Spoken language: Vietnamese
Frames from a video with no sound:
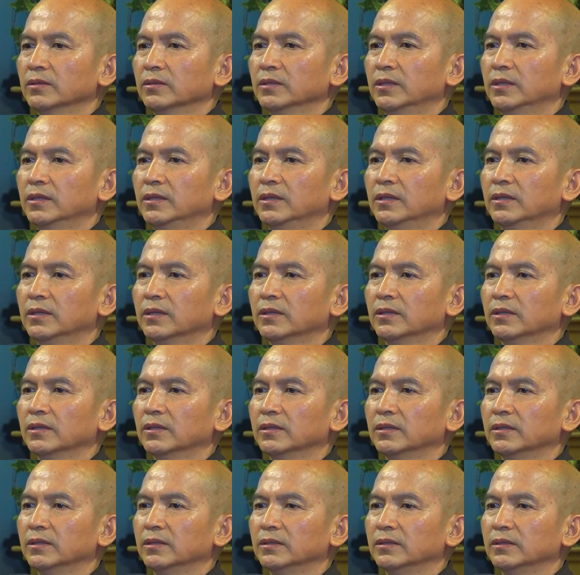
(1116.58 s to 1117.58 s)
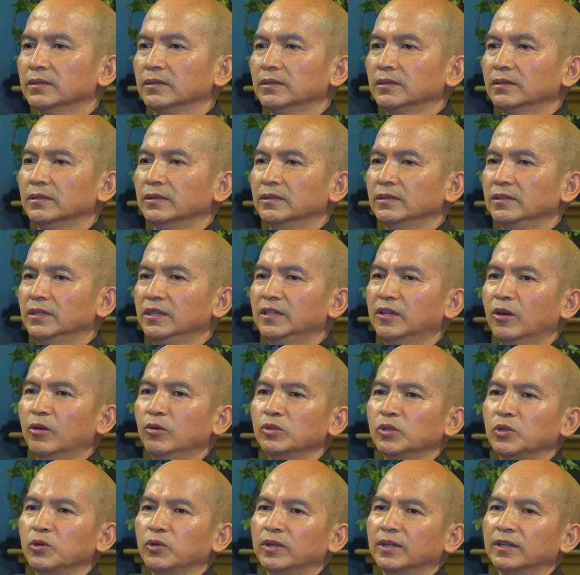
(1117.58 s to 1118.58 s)
thì những câu
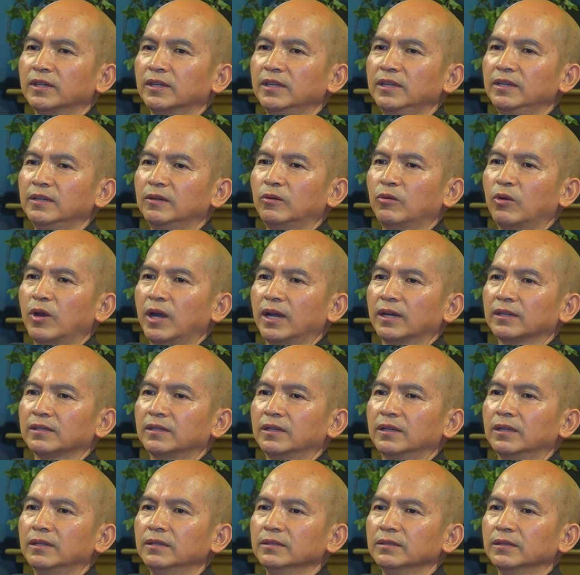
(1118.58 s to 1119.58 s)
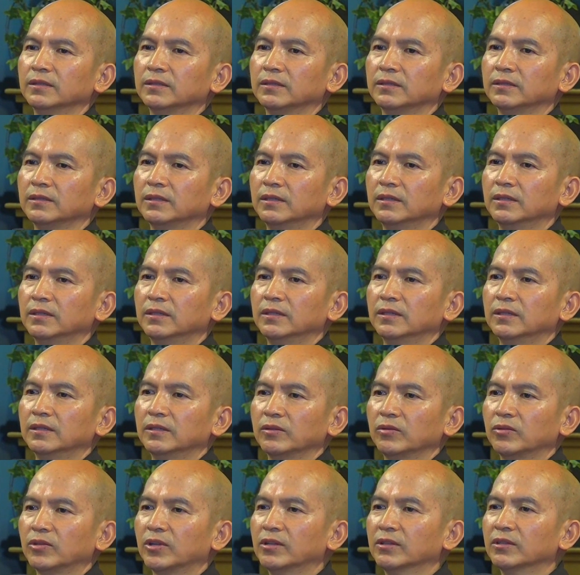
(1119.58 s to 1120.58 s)
chuyện liên quan đến
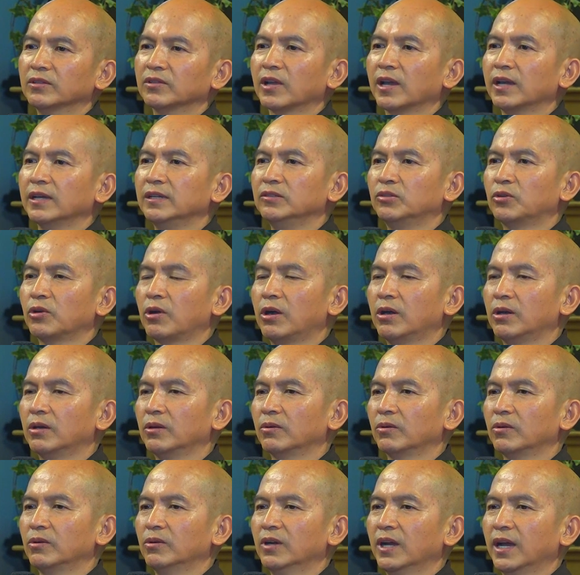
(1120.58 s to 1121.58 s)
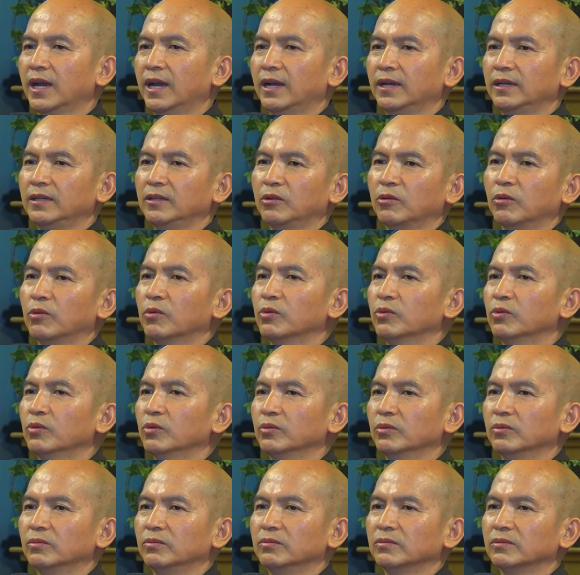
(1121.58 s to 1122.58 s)
tình thầy trò của hai cụ
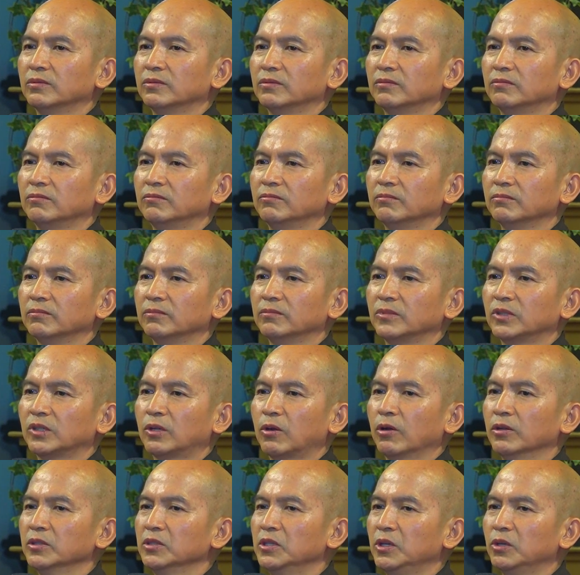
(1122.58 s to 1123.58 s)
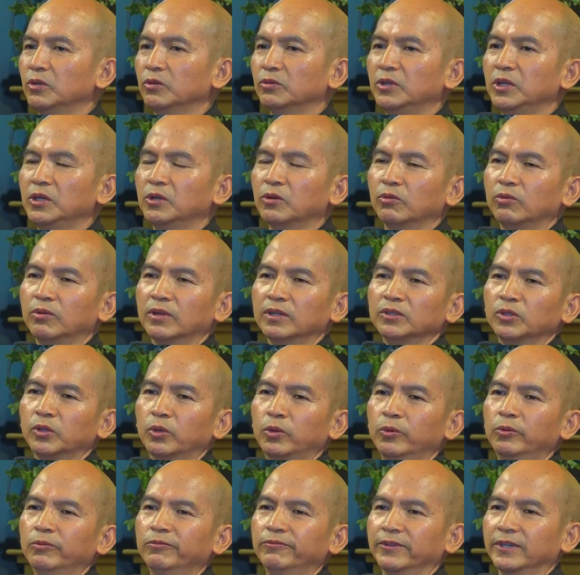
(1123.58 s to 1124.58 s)
có nhiều điều rất
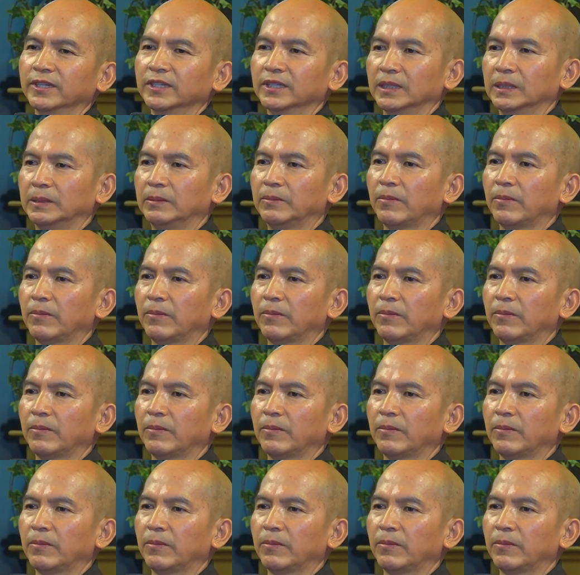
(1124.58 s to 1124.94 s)
thú vị.